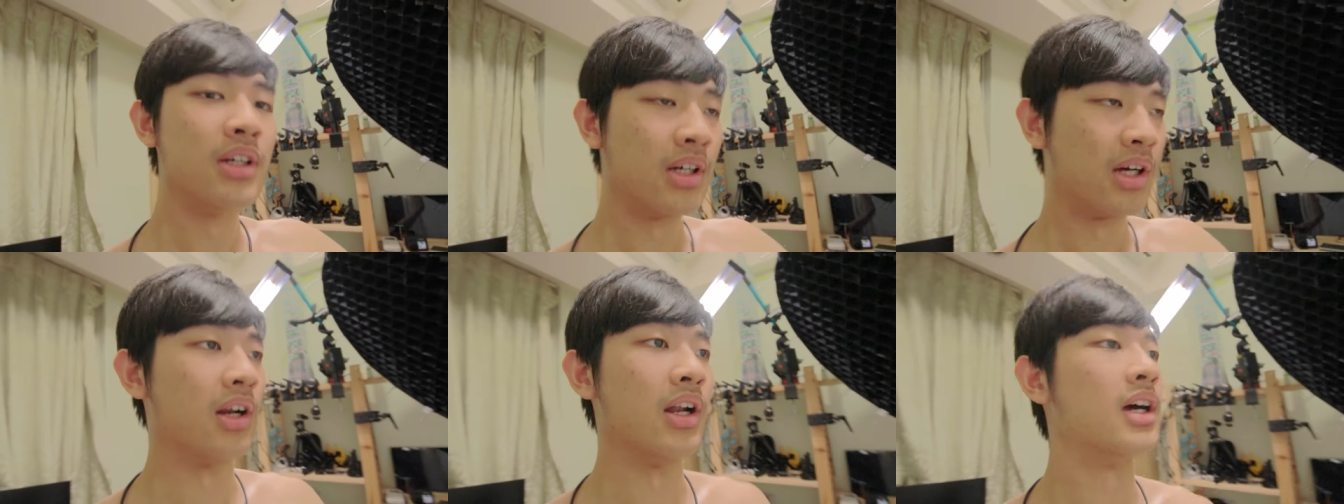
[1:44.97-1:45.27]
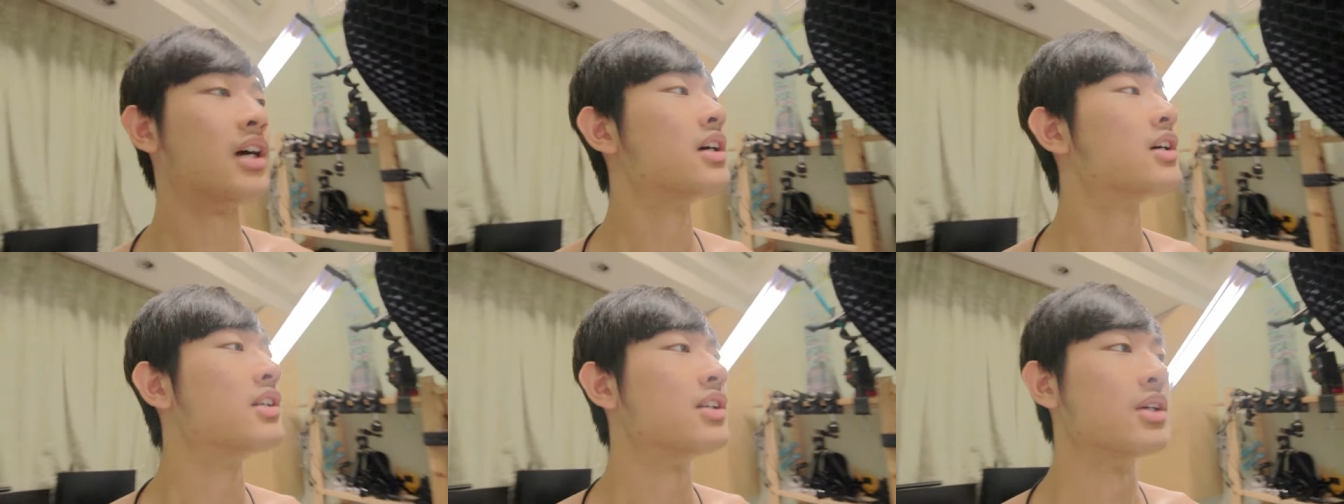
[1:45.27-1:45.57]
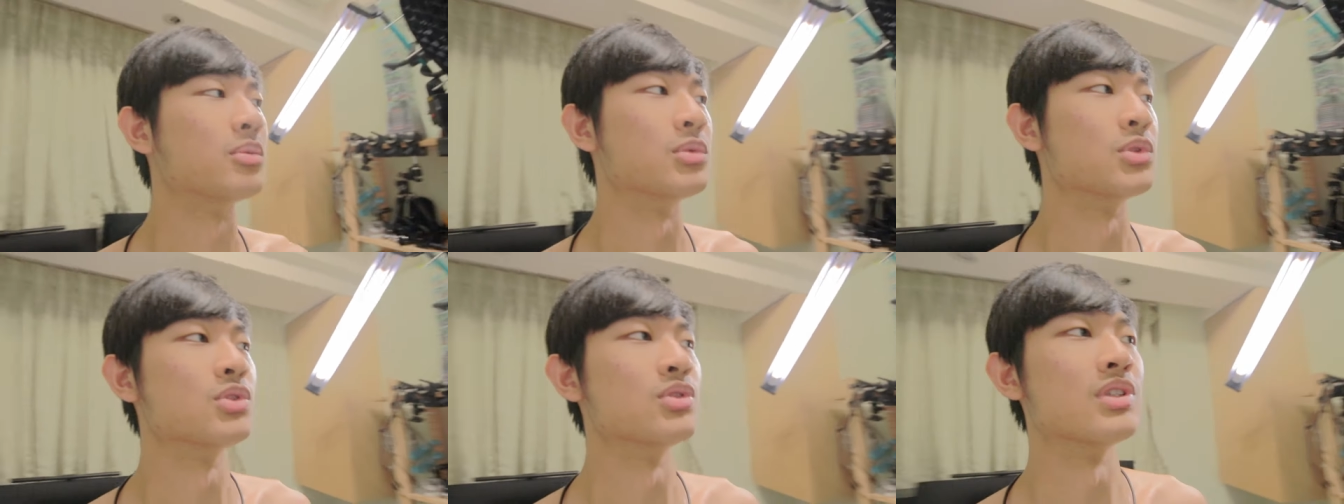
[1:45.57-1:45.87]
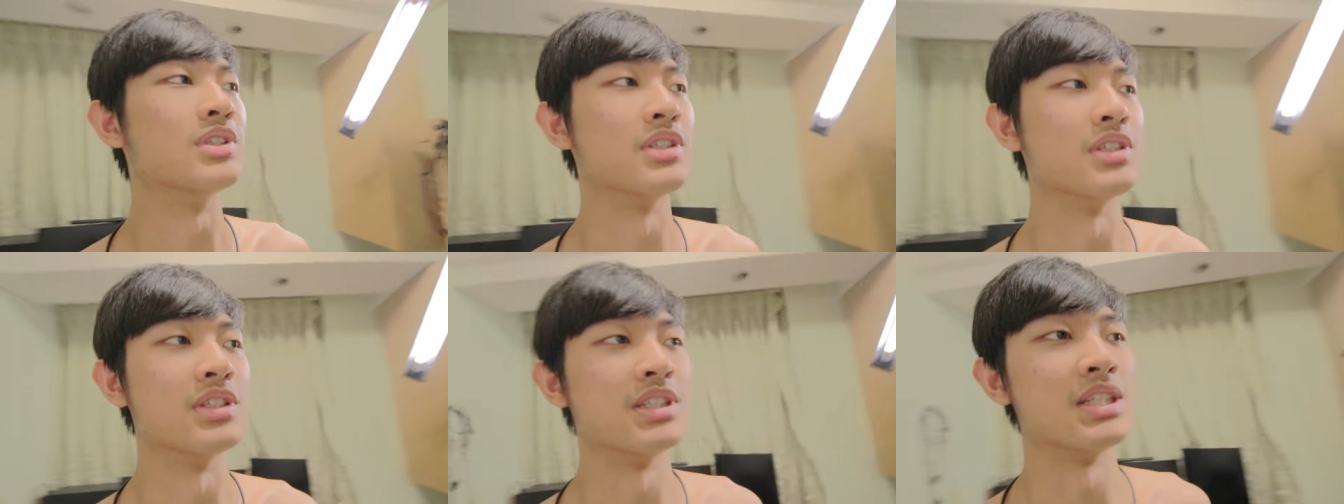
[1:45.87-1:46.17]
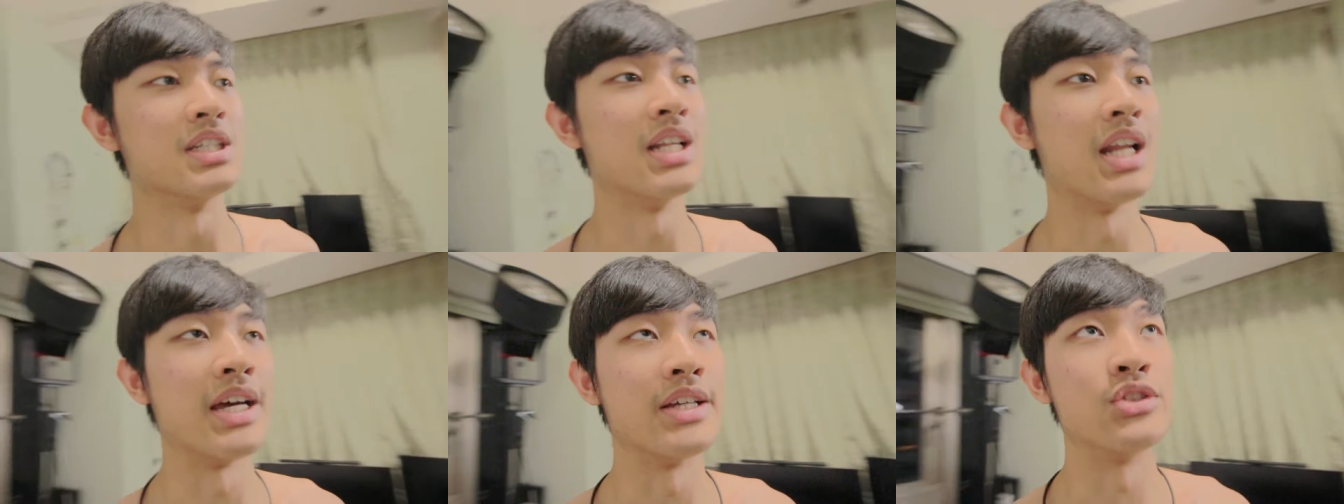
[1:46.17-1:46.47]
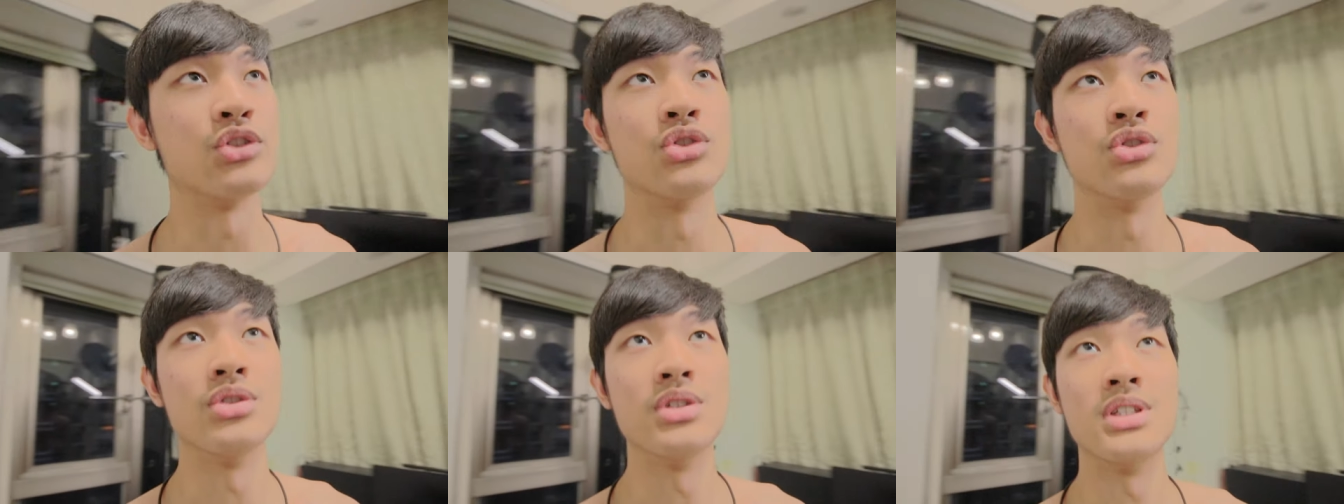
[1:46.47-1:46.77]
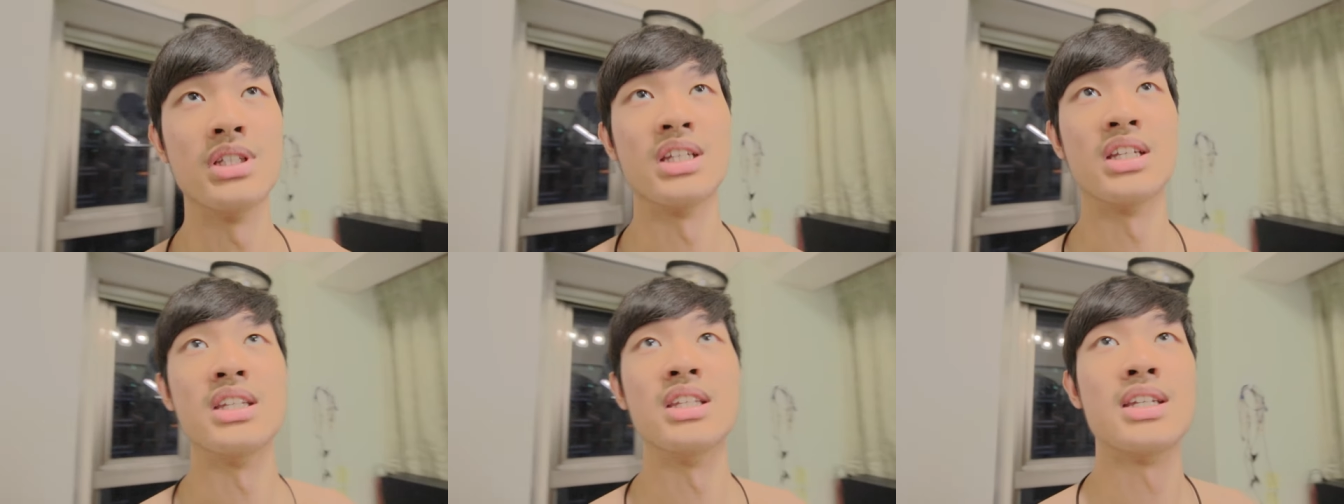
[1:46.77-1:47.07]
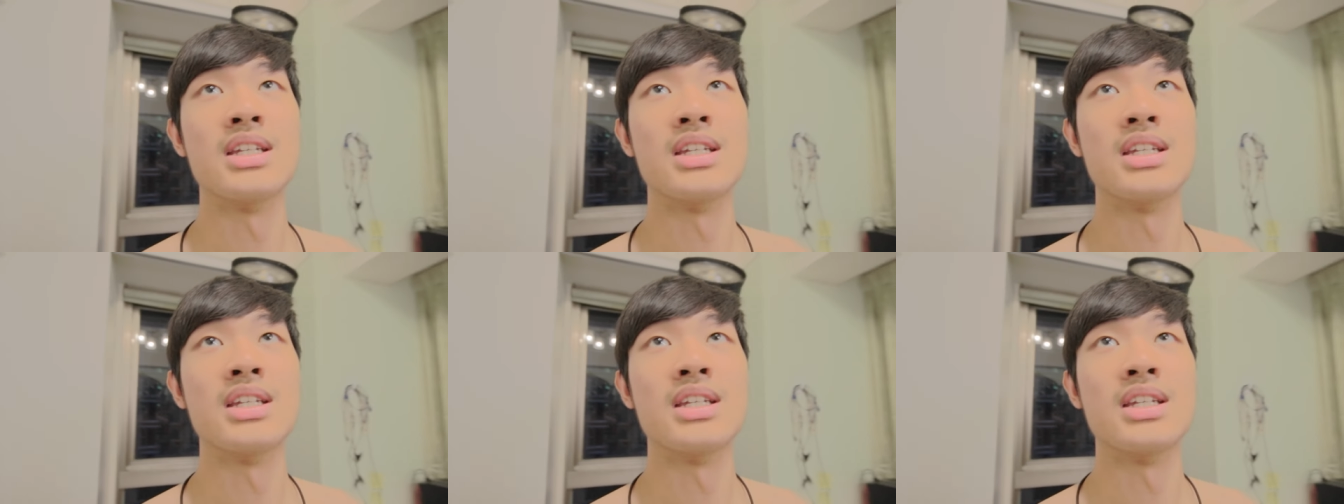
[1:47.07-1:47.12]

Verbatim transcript: 好了，那我们就直接来执行一